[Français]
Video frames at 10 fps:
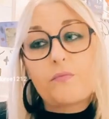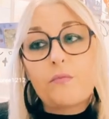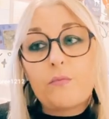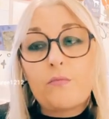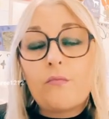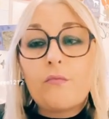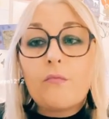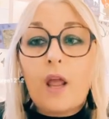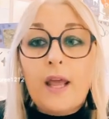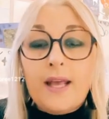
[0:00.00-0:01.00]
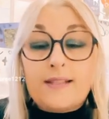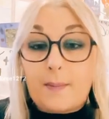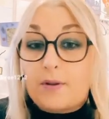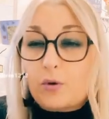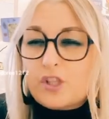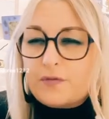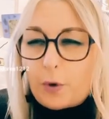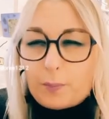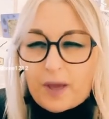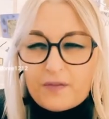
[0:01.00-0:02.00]
hmm, ça peut être ton chiffre
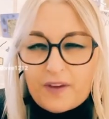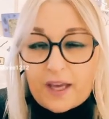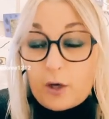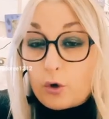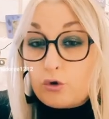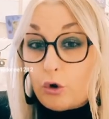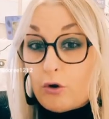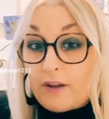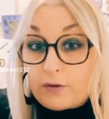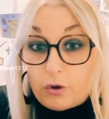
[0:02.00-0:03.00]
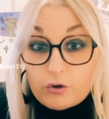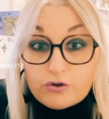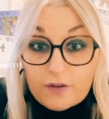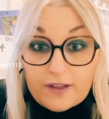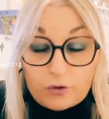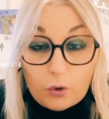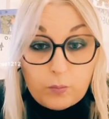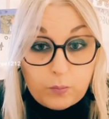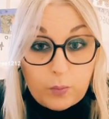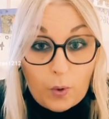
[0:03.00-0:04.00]
préféré, le 2, le 22, le 222,
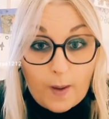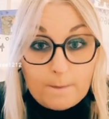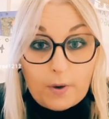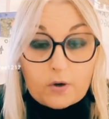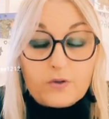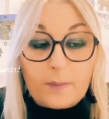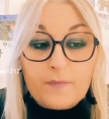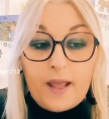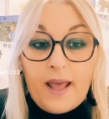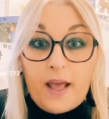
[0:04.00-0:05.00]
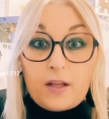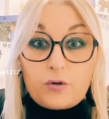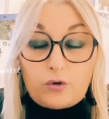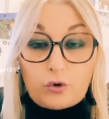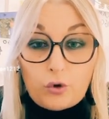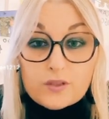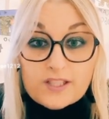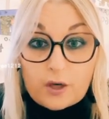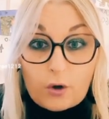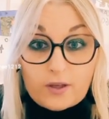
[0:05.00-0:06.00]
peu importe. Tout ce
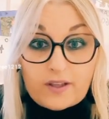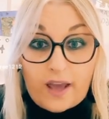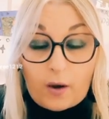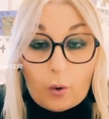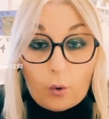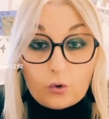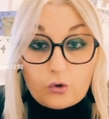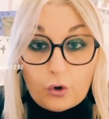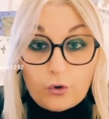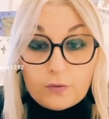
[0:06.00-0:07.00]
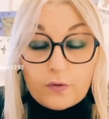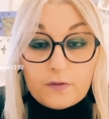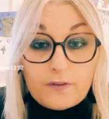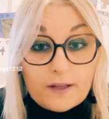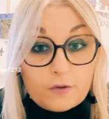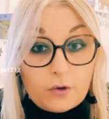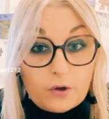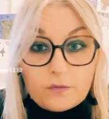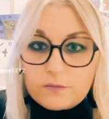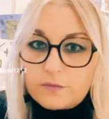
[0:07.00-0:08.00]
qui requiert au 2, 22,
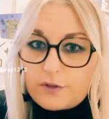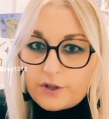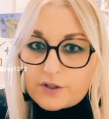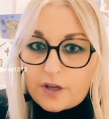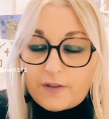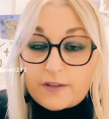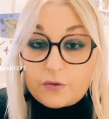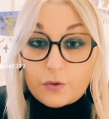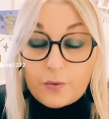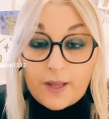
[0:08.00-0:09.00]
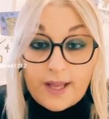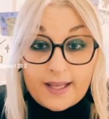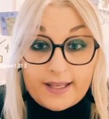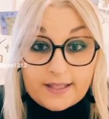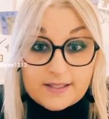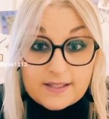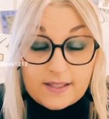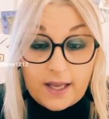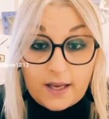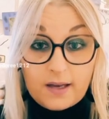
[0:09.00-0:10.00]
222.
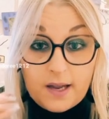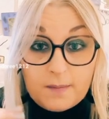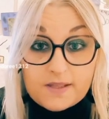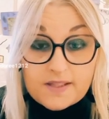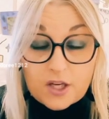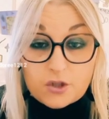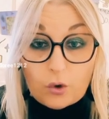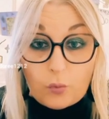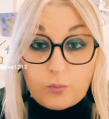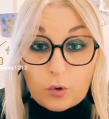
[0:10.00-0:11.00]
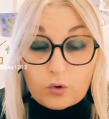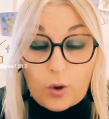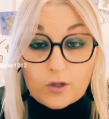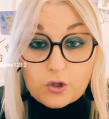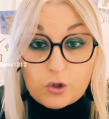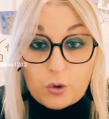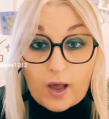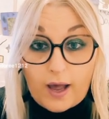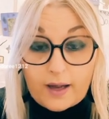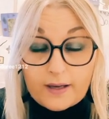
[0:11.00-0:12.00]
Ici, les messages seront pour toi sur
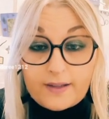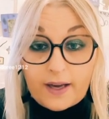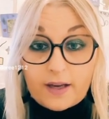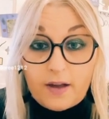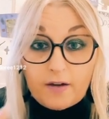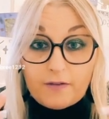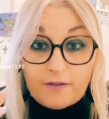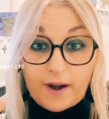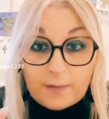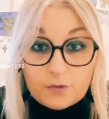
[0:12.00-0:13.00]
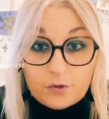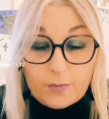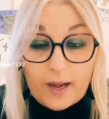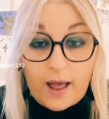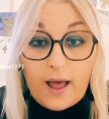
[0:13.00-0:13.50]
un lien flamme jumelle.